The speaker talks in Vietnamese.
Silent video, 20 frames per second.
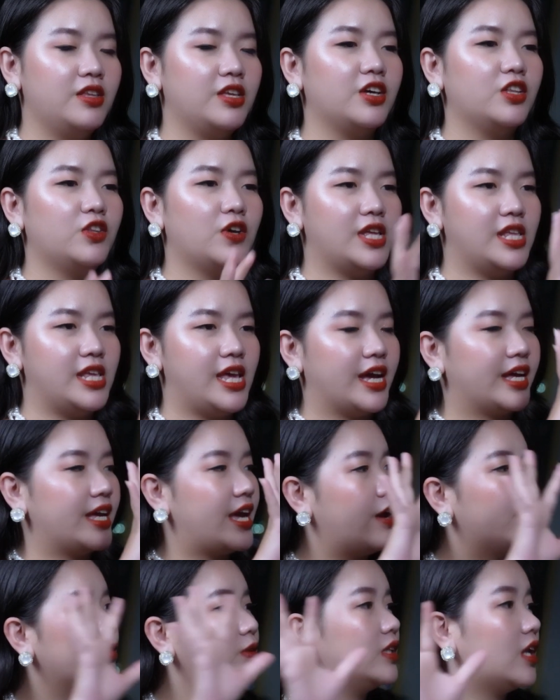những cái tòa nhà
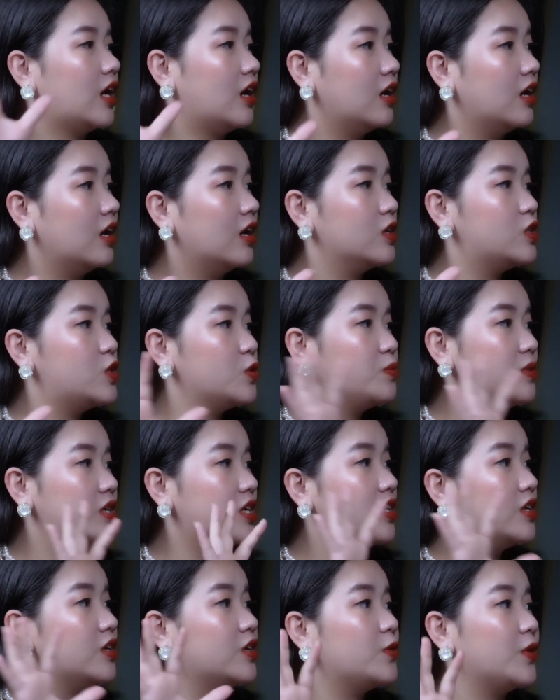cao tầng chung
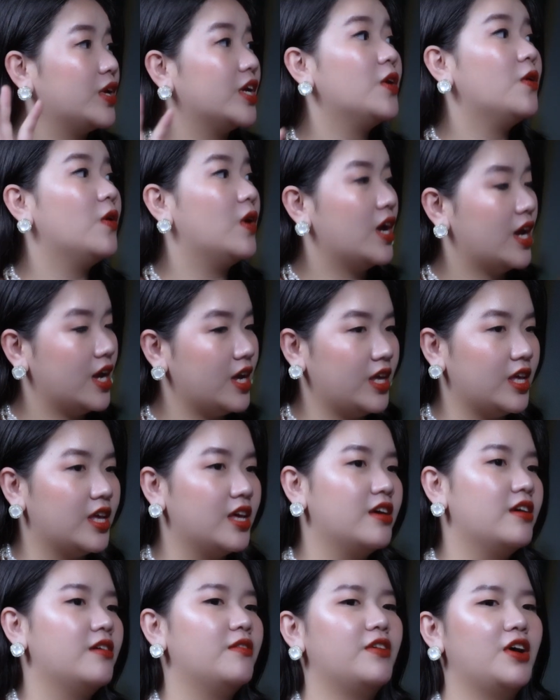cư Nguyễn Huệ
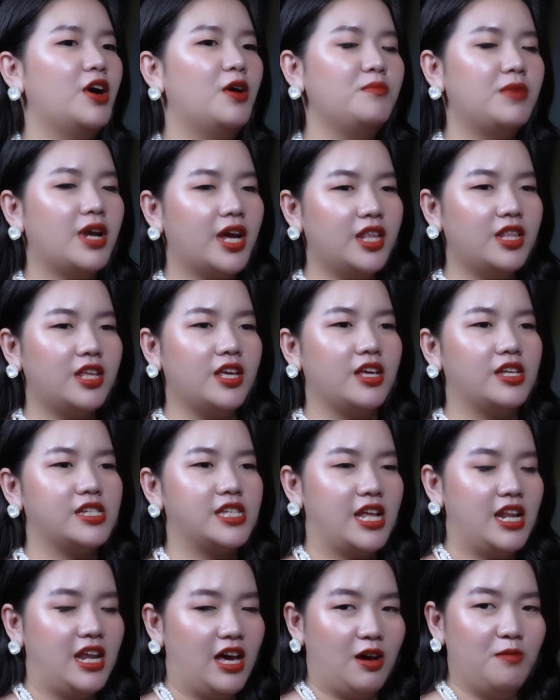và hôm nay thì
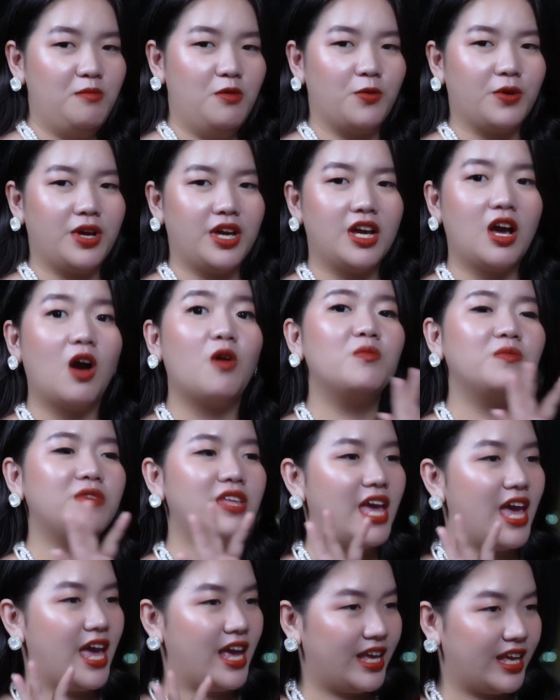sẽ là ở một cái
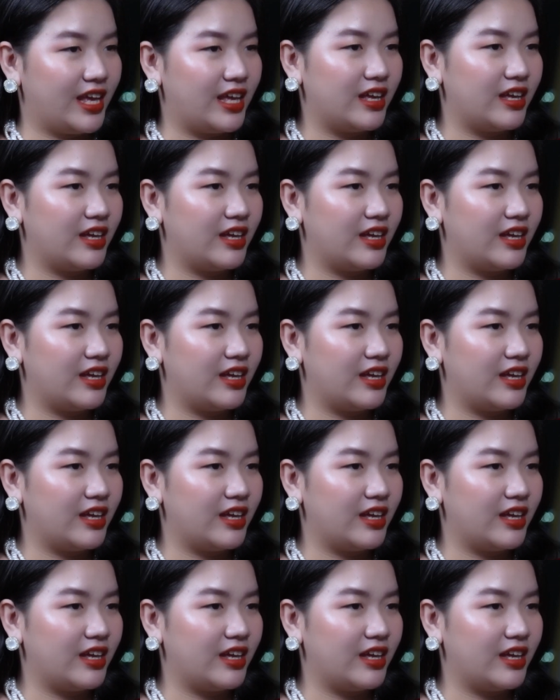không gian